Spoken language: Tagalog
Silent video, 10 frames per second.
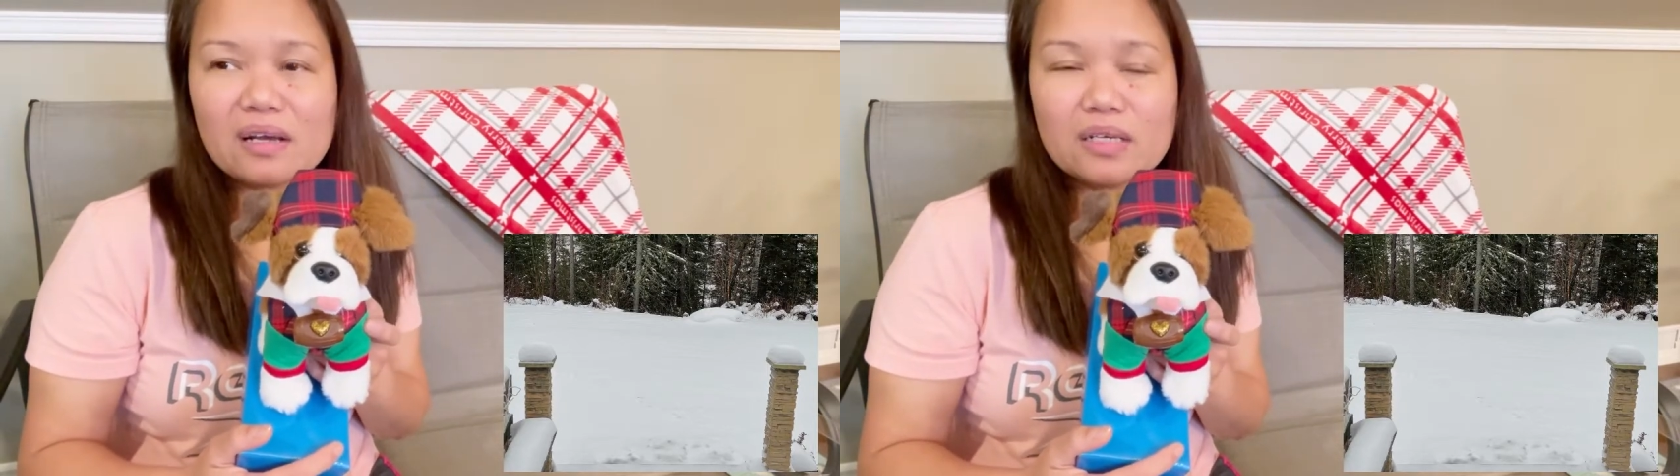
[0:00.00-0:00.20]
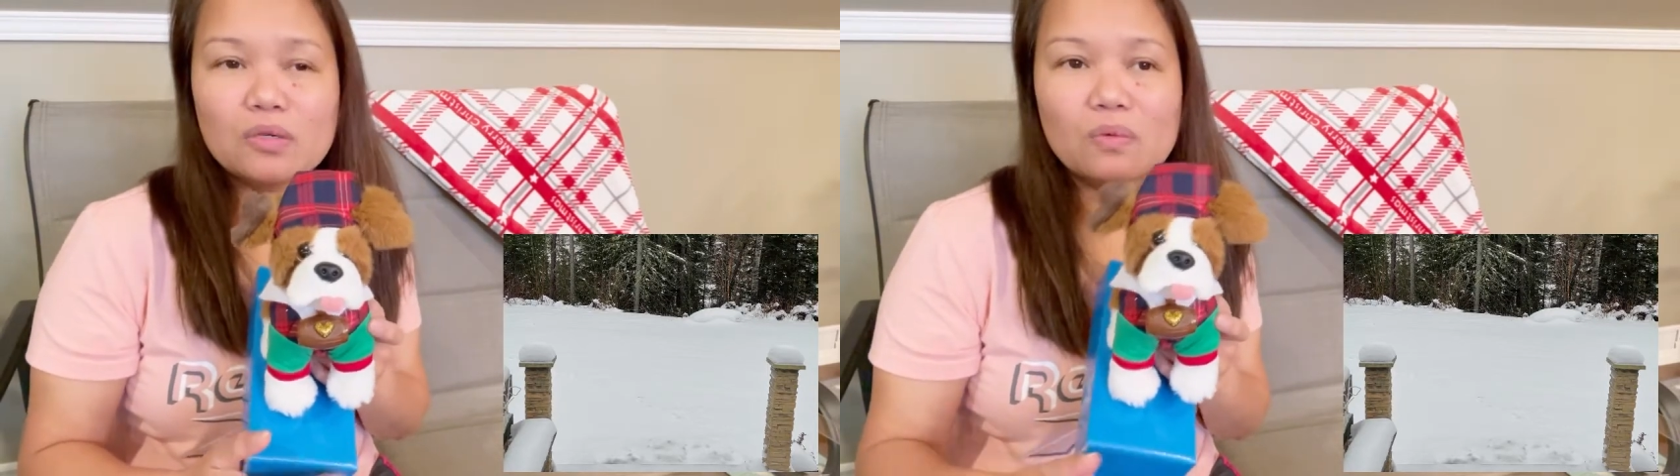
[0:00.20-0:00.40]

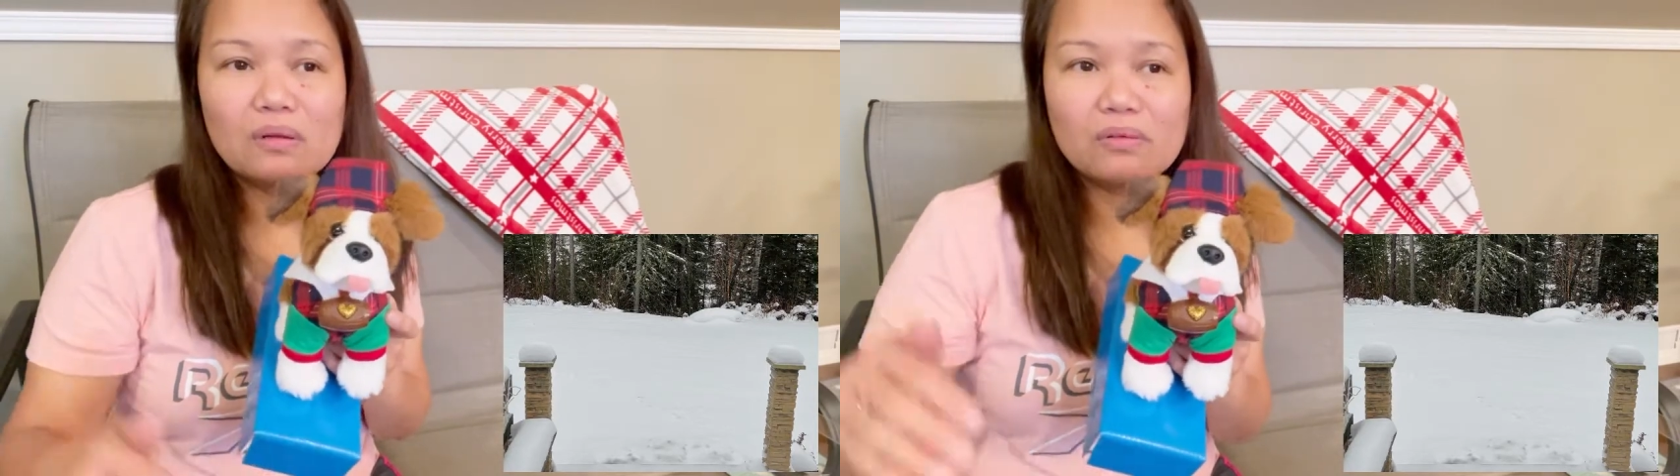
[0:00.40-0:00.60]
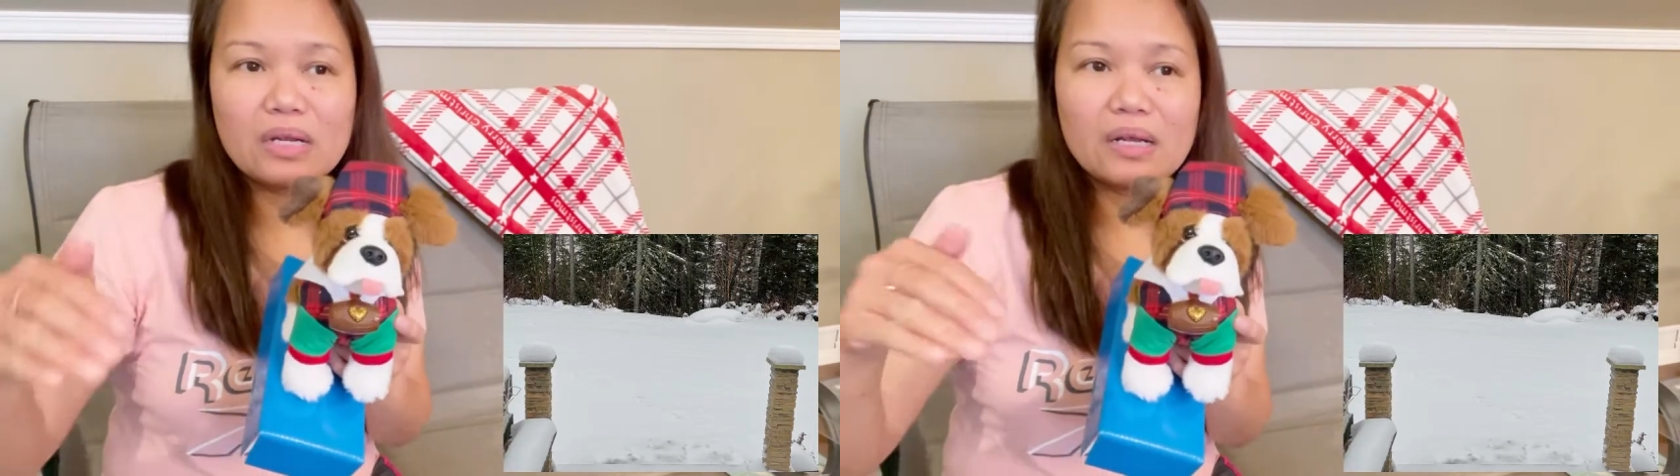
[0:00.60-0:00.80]
You will
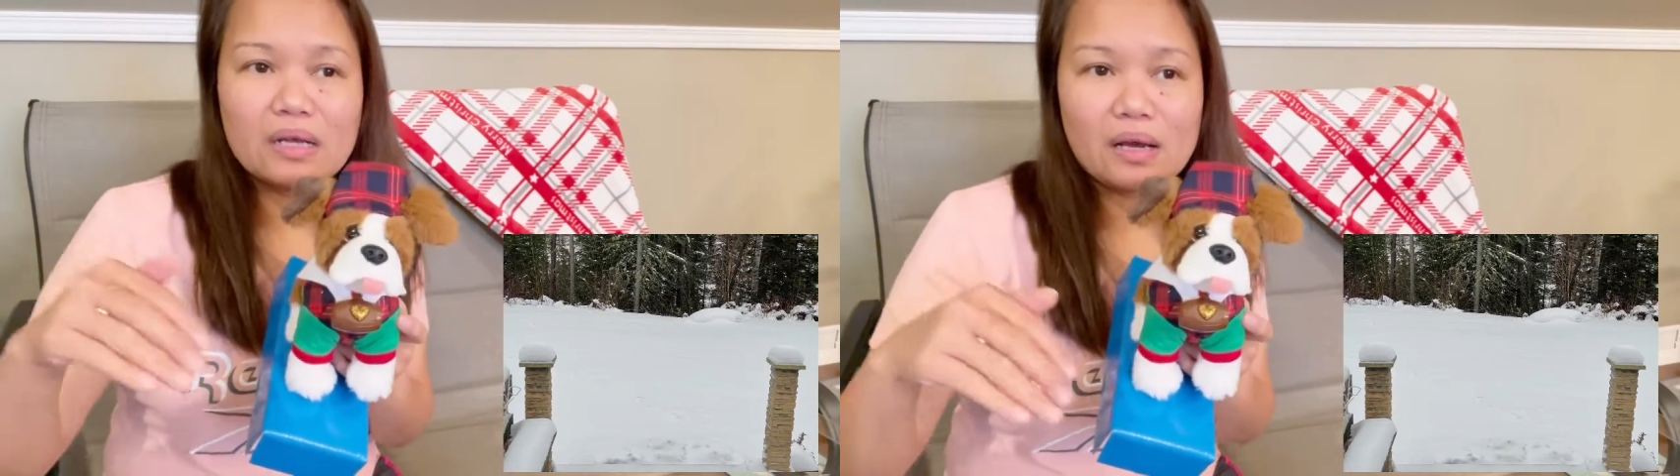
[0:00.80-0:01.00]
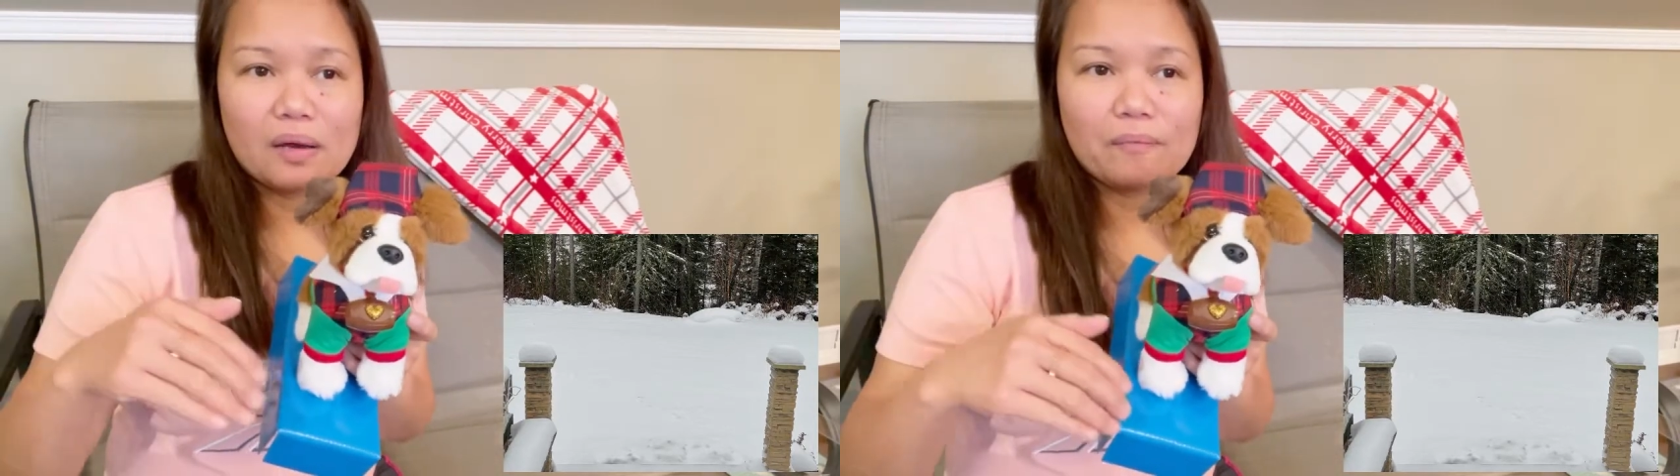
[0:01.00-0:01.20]
really,
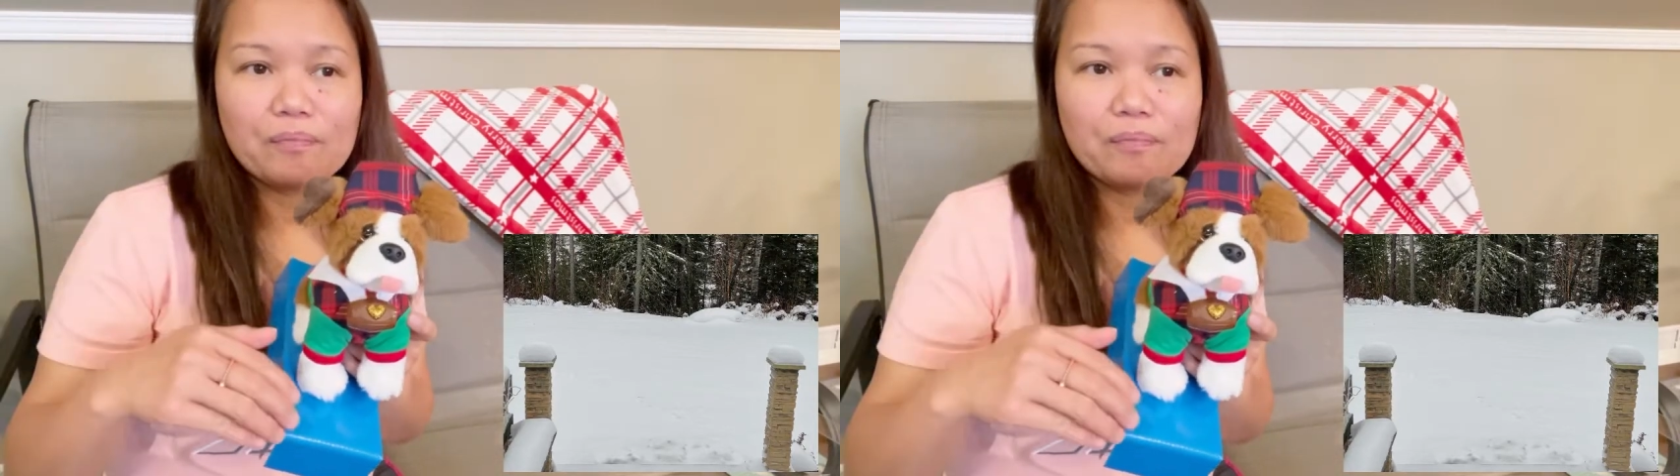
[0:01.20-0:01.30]
uh,